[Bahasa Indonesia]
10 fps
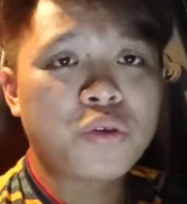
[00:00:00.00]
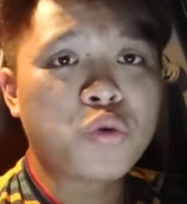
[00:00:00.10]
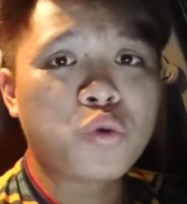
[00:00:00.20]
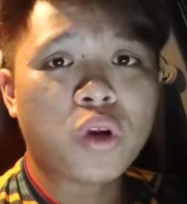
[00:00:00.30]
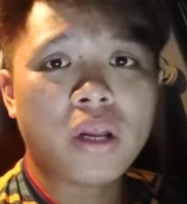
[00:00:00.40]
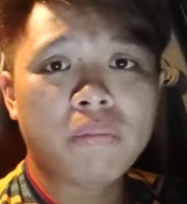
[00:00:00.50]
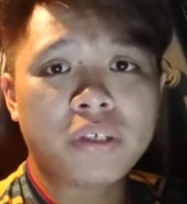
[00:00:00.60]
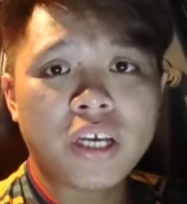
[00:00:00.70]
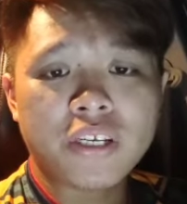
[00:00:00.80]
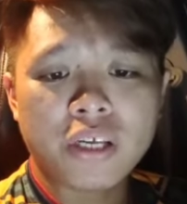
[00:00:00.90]
Susulan
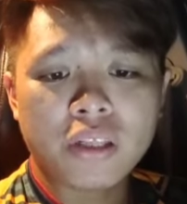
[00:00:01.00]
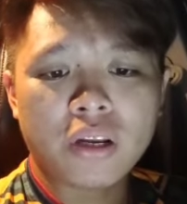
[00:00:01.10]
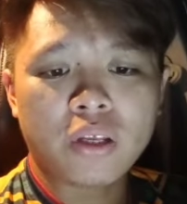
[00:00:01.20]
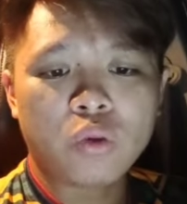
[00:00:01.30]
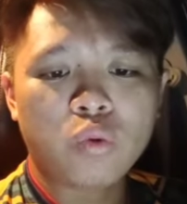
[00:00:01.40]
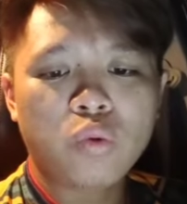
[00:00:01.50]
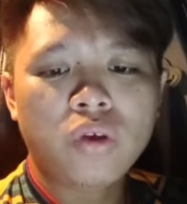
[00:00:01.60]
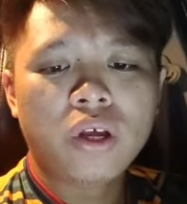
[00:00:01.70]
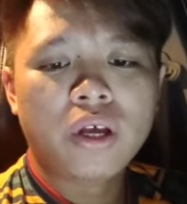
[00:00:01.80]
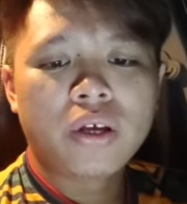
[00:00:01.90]
penyiasatan itu,
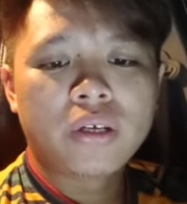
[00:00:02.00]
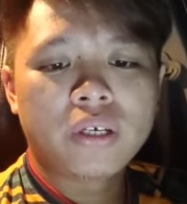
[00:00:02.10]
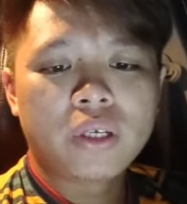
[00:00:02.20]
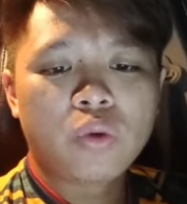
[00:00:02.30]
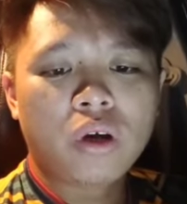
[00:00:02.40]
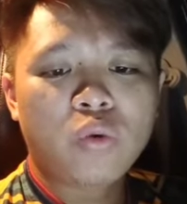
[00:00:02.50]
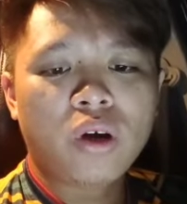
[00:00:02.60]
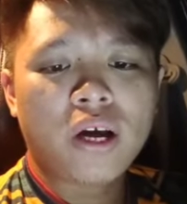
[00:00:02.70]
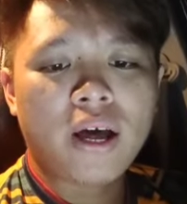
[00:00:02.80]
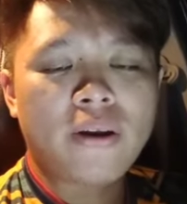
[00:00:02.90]

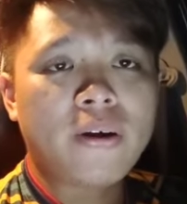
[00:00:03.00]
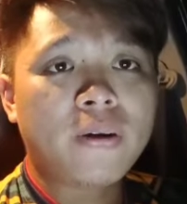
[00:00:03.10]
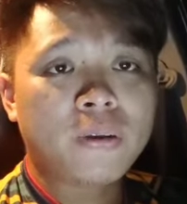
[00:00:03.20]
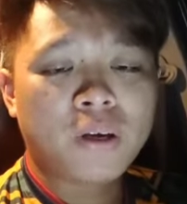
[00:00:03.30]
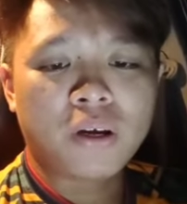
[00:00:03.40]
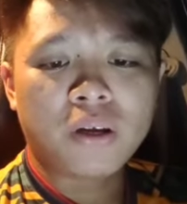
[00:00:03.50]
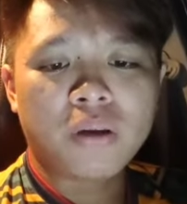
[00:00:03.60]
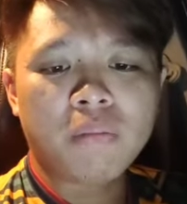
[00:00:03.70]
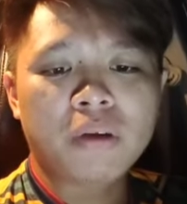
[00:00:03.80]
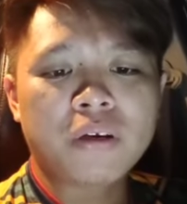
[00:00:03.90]
kedua-dua anaknya
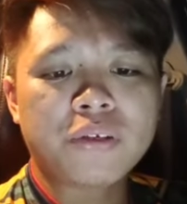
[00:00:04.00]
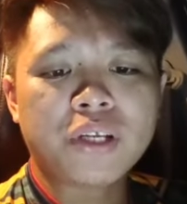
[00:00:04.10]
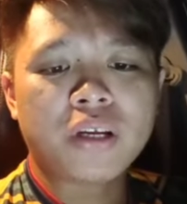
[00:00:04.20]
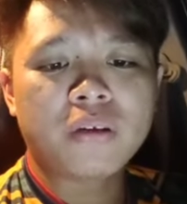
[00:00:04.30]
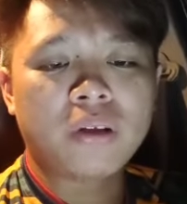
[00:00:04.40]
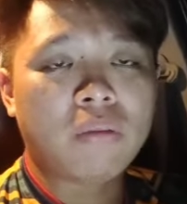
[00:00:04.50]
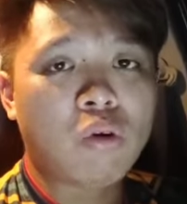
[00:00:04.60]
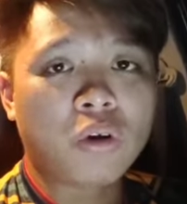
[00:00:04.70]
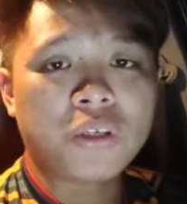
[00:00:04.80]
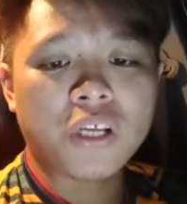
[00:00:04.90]
Mirzana dan
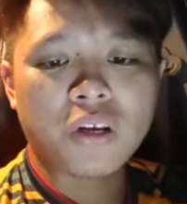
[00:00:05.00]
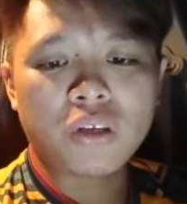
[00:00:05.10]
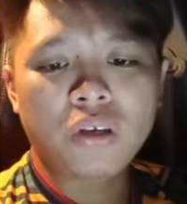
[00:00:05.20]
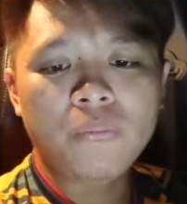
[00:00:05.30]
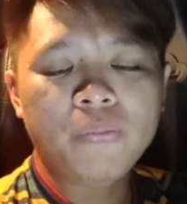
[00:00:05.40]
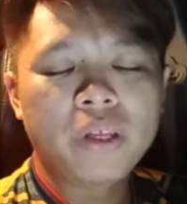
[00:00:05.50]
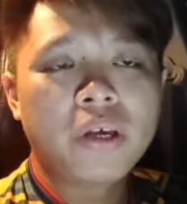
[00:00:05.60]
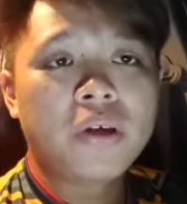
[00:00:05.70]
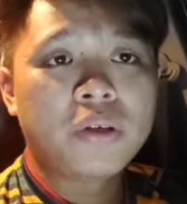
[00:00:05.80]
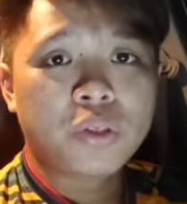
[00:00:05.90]
Mauzani
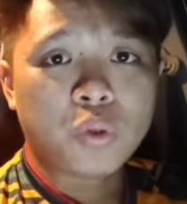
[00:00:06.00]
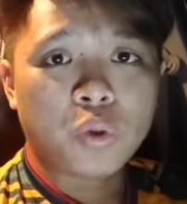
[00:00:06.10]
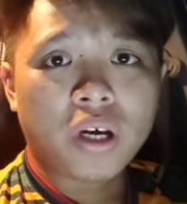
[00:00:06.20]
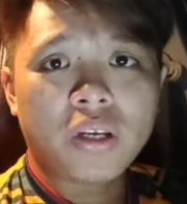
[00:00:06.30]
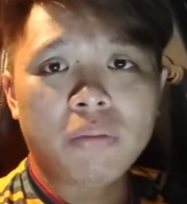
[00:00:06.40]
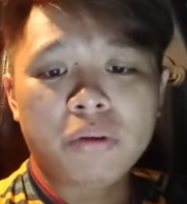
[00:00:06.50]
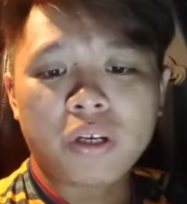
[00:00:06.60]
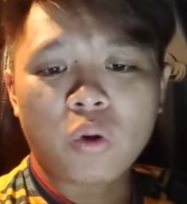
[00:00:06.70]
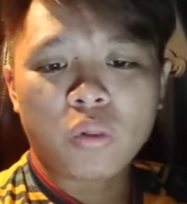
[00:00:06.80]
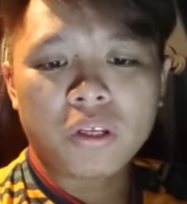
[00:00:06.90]
juga
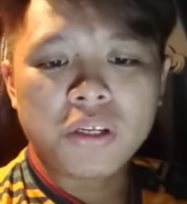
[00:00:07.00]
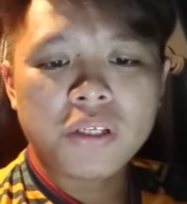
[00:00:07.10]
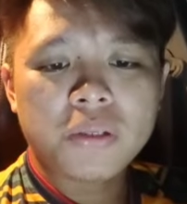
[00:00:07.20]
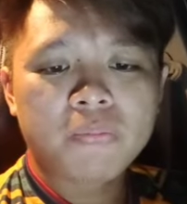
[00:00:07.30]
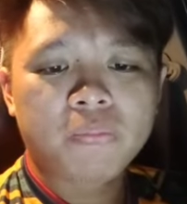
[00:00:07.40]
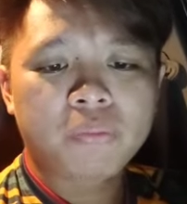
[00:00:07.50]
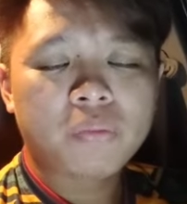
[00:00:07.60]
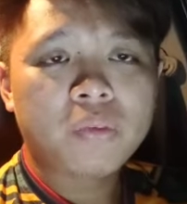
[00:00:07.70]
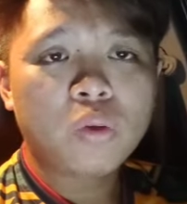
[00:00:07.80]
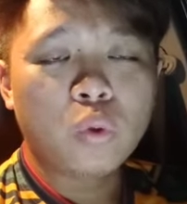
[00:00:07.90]
diberi notis
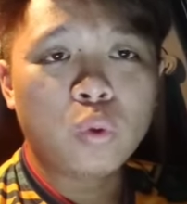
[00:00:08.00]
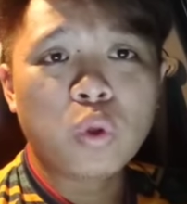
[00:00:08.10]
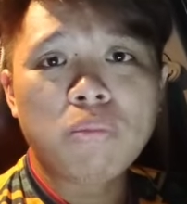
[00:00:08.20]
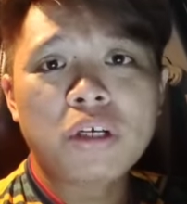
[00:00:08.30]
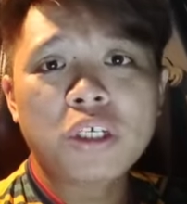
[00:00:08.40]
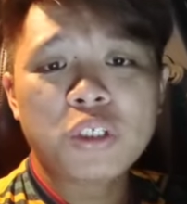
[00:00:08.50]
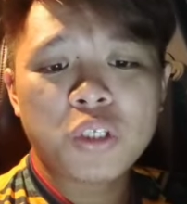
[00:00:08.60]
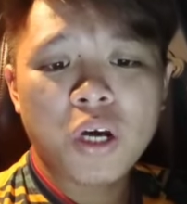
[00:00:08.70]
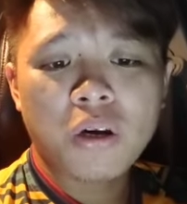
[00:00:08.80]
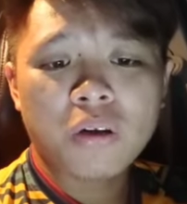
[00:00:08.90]
untuk
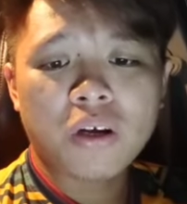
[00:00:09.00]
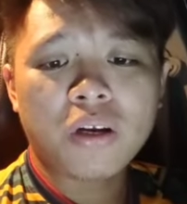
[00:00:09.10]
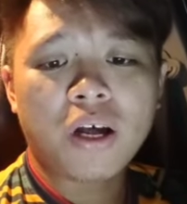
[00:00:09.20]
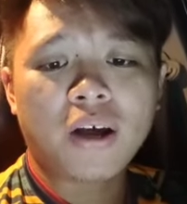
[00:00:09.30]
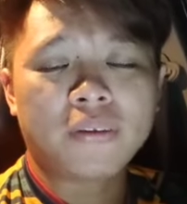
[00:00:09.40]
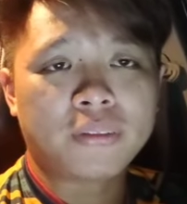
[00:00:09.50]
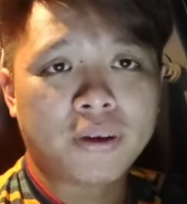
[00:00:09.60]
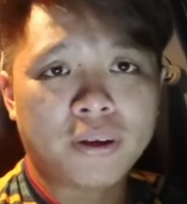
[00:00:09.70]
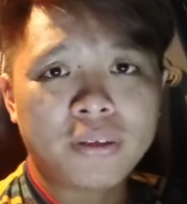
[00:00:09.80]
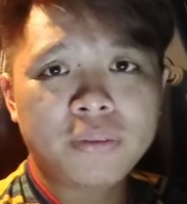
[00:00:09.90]
mengistiharkan
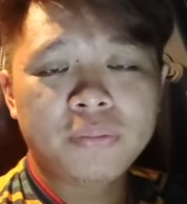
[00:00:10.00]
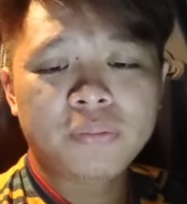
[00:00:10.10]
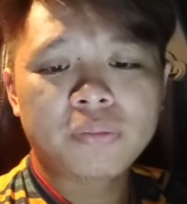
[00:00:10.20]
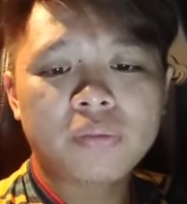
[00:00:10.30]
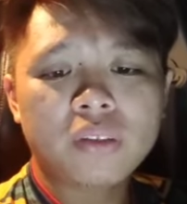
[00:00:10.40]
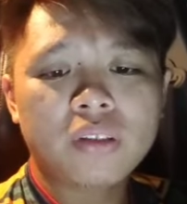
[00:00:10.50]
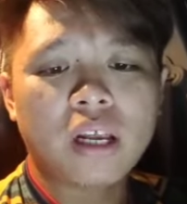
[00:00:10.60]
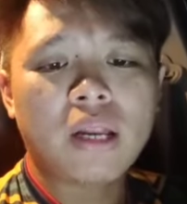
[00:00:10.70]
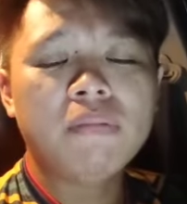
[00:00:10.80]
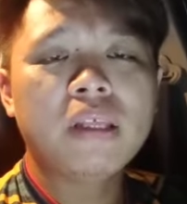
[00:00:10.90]
harta
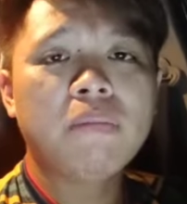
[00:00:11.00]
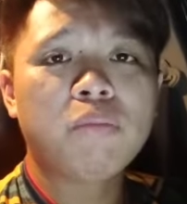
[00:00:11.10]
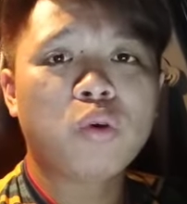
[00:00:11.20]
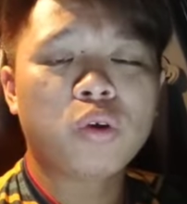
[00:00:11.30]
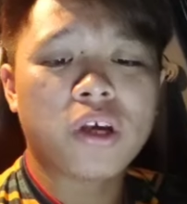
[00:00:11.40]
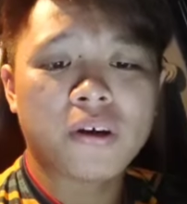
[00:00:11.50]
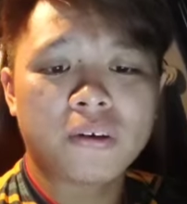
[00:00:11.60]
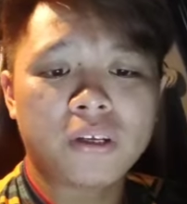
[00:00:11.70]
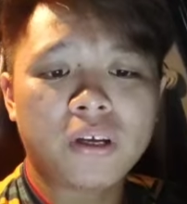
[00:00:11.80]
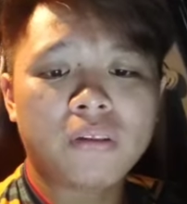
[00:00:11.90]
dalam tempo
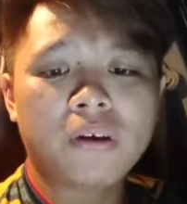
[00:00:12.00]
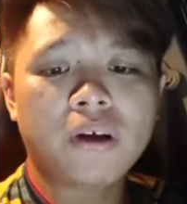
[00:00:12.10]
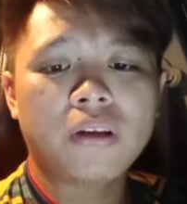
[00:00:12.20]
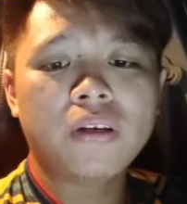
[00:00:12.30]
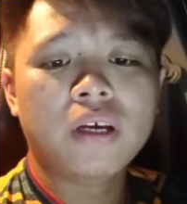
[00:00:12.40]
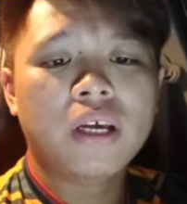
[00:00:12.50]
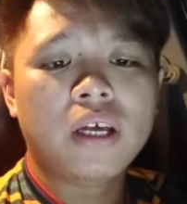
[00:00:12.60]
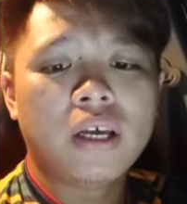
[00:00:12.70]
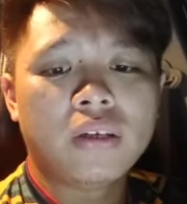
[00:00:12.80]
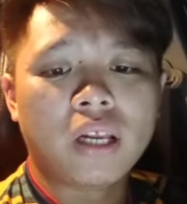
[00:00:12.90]
yang dinyatakan
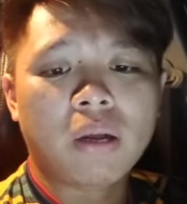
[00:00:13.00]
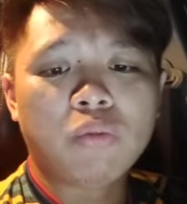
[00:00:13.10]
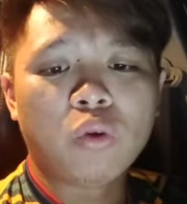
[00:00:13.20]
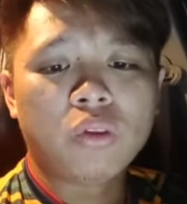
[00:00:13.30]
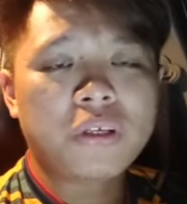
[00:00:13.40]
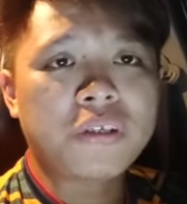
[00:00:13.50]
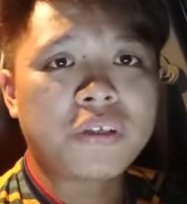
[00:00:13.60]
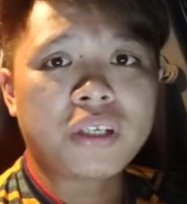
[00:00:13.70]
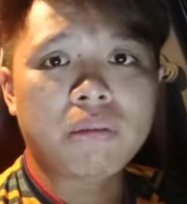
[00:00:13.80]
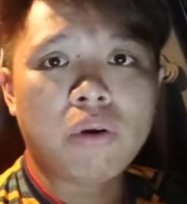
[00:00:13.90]
dalam
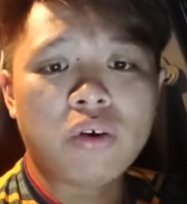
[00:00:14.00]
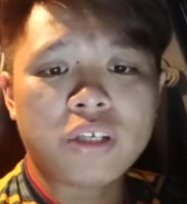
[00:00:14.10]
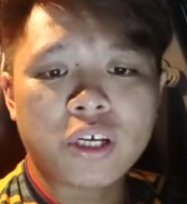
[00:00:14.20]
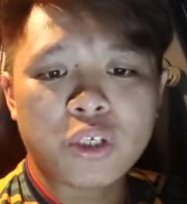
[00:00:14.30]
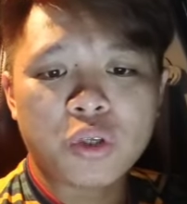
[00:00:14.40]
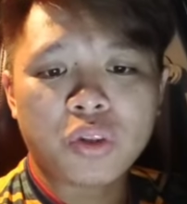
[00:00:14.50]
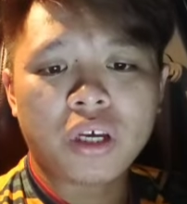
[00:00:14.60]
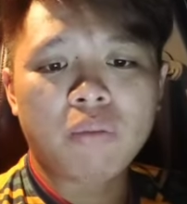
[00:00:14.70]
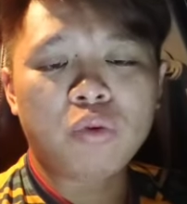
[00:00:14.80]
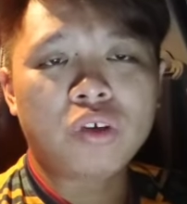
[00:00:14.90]
notis di bawah Section
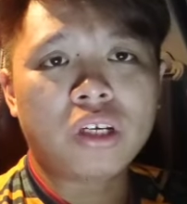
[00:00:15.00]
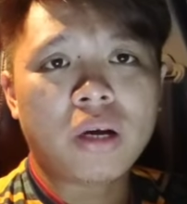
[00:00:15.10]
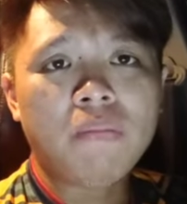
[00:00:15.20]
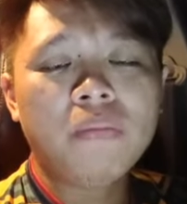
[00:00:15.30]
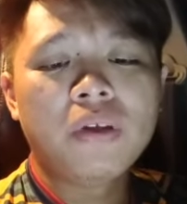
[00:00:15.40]
36